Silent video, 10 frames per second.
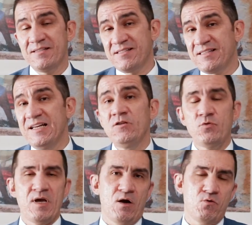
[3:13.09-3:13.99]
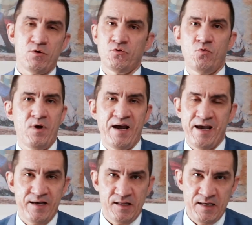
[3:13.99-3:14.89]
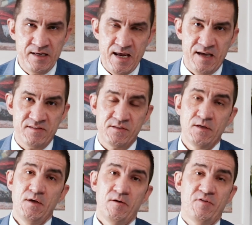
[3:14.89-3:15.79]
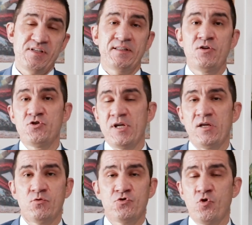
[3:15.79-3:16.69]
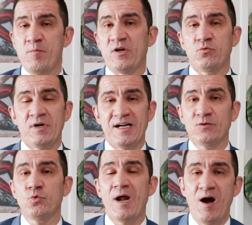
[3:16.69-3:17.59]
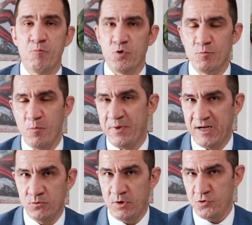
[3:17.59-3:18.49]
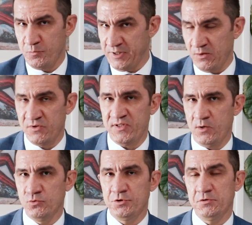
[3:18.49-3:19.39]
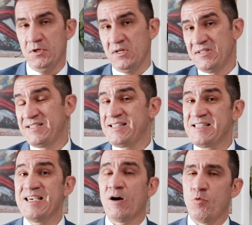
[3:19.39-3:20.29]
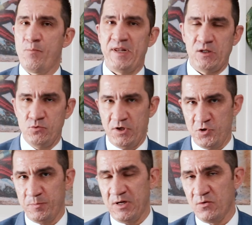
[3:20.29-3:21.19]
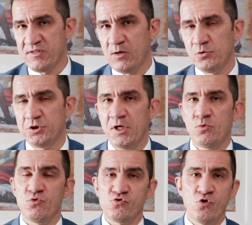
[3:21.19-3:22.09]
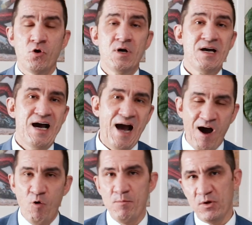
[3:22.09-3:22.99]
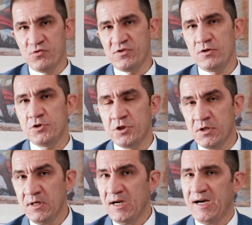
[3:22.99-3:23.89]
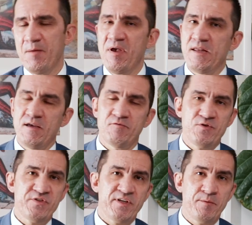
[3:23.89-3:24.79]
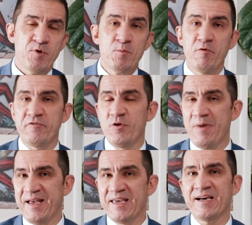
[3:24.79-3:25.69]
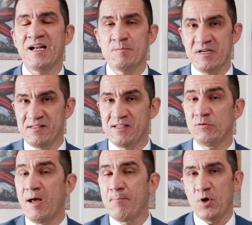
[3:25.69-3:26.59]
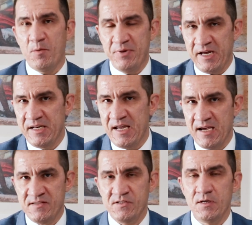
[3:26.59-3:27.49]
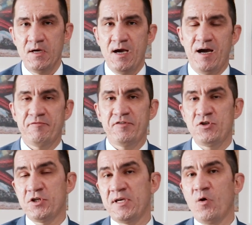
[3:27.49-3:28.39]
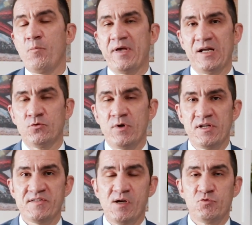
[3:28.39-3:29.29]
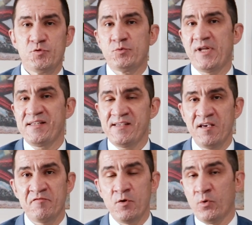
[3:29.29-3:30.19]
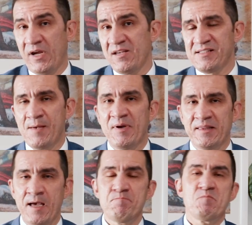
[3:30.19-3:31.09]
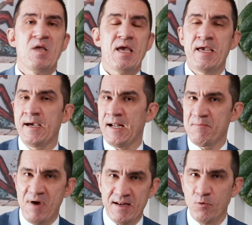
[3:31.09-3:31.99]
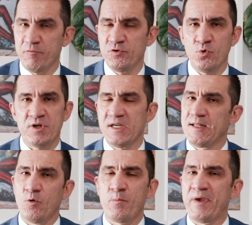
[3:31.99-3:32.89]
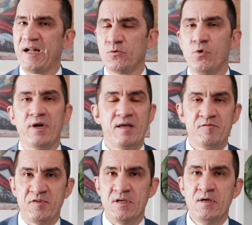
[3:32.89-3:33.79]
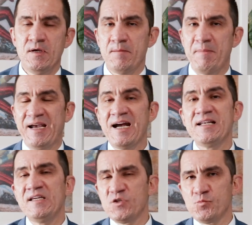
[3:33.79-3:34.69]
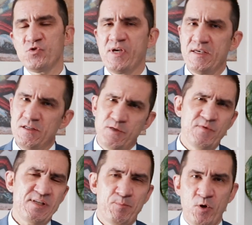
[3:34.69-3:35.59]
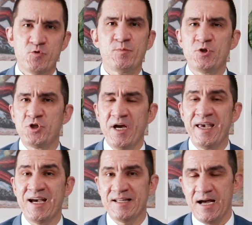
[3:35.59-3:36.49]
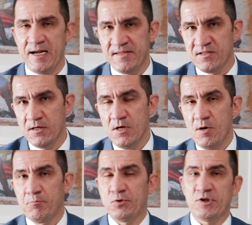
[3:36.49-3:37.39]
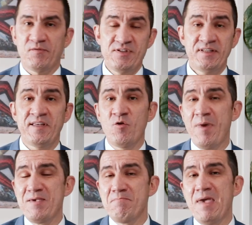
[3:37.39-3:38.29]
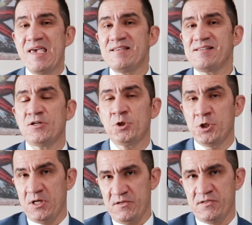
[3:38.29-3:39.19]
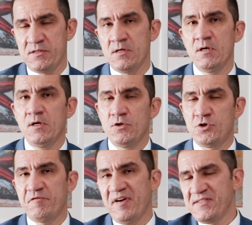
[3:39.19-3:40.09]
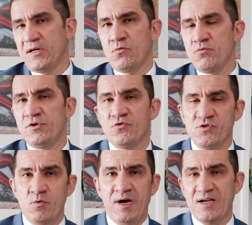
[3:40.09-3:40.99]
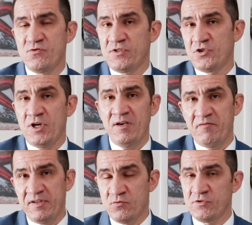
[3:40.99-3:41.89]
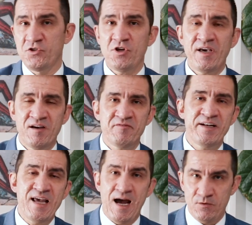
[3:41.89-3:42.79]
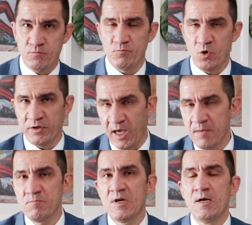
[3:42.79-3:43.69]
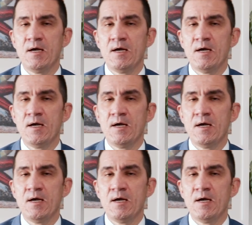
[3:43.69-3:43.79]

estando em acordo com a regra da ANS, você tem direito de cobertura natural por uma operadora de plano de saúde. Se a operadora de plano de saúde recusou, ao meu sentir, caberia a você promover uma reclamação na própria ANS a fim de que a operadora de saúde pudesse rever, ou quem sabe até reclamar na ouvidoria da operadora, enfim, mecanismos aí em que você pode pedir a reanálise, porque você tem uma imensa chance de fazer com que o seu caso seja revisto, seja reavaliado, ok?